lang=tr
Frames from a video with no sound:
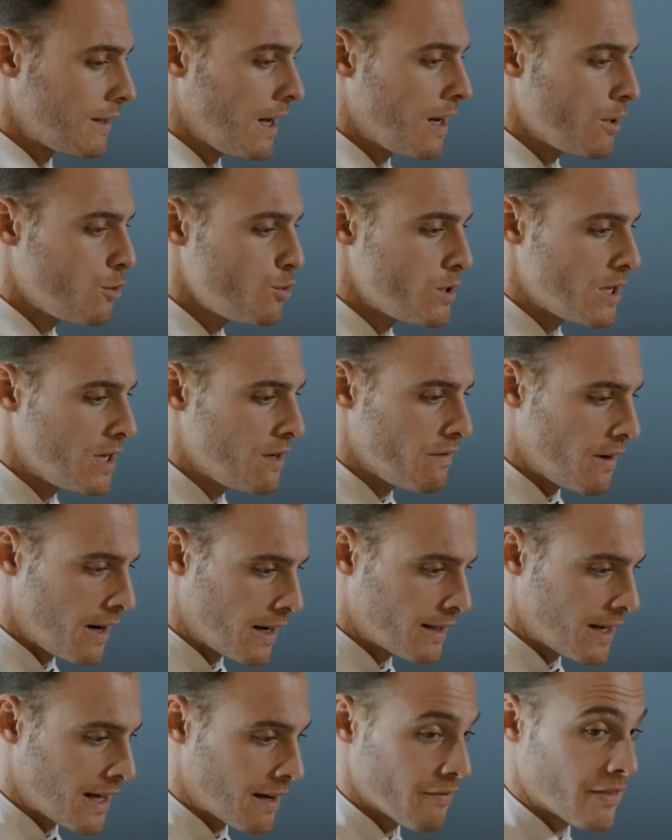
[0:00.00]
daha güzeli
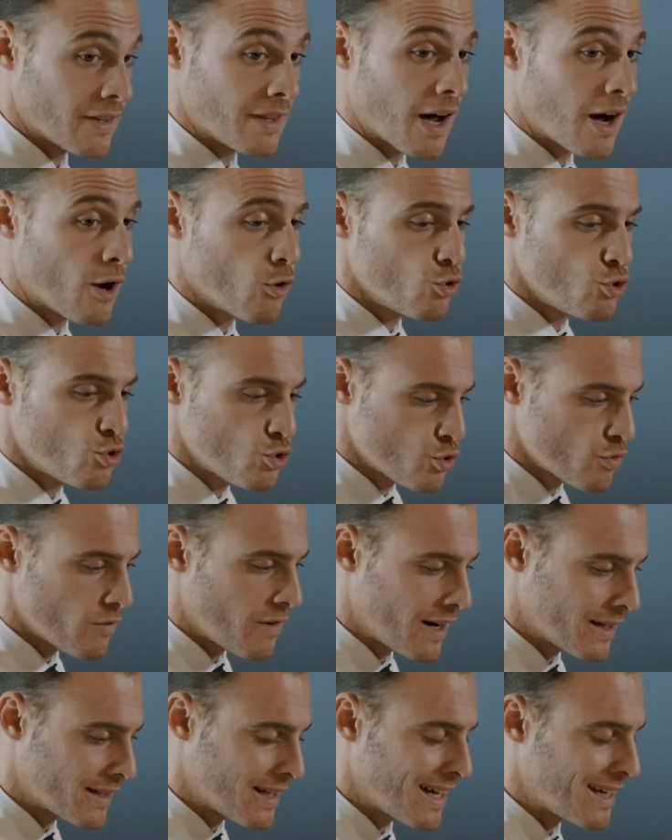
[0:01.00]
varken ve daha ucuzu
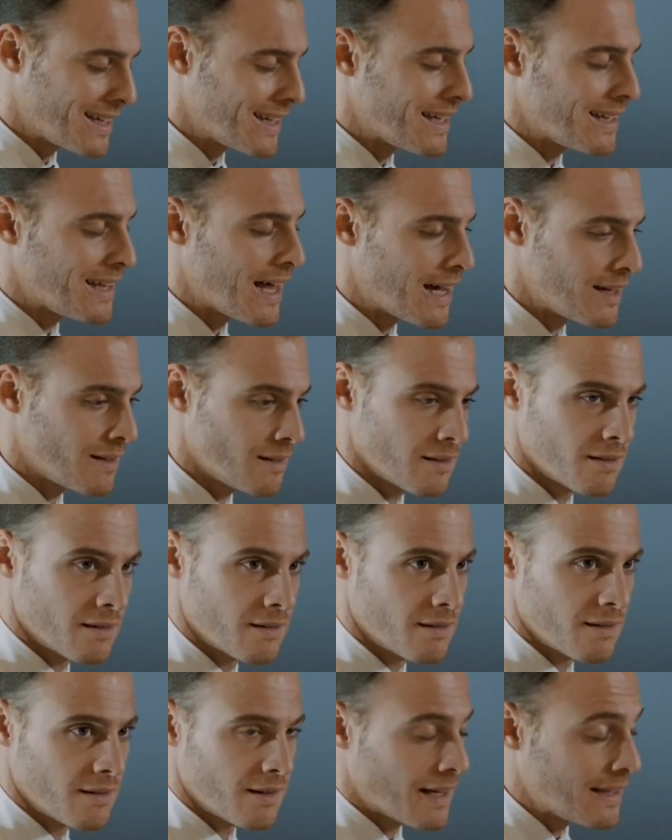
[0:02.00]
varken neden,
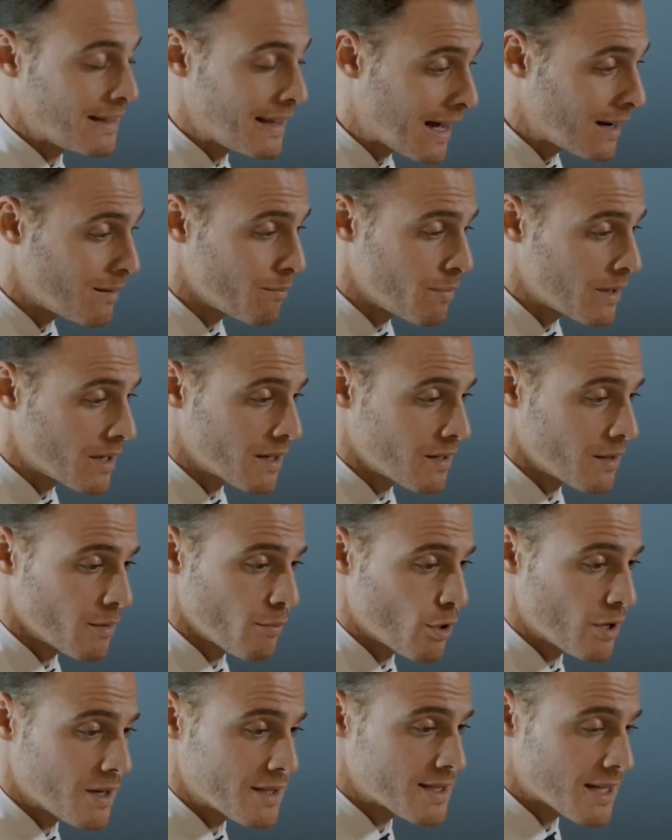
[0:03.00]
neden paranı
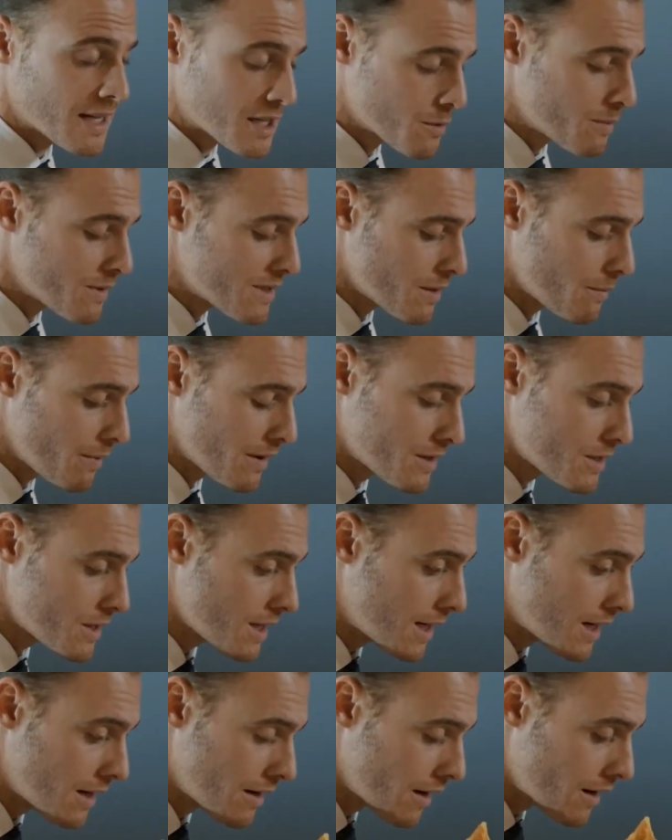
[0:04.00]
böyle saçma sapan
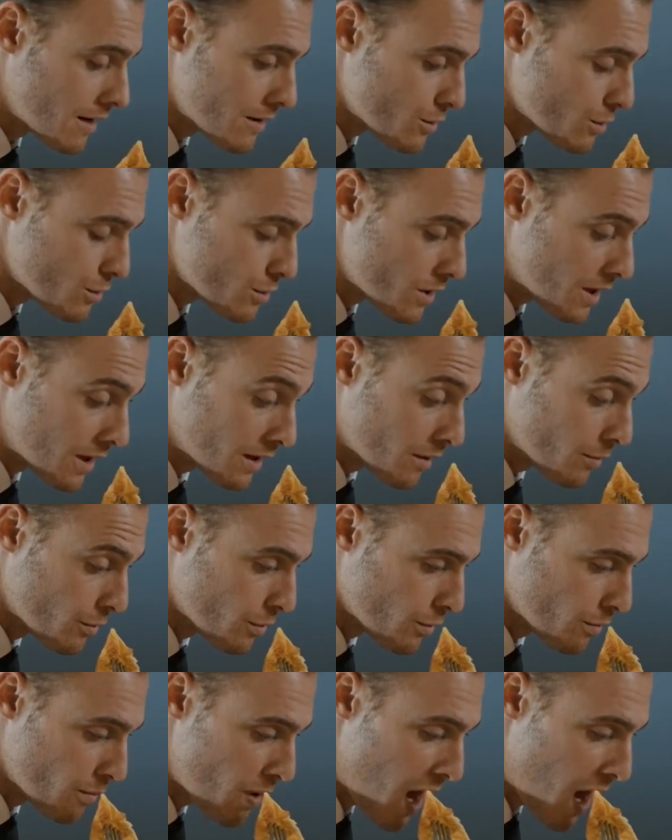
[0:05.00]
şeylere harcıyorsun anlamıyorum.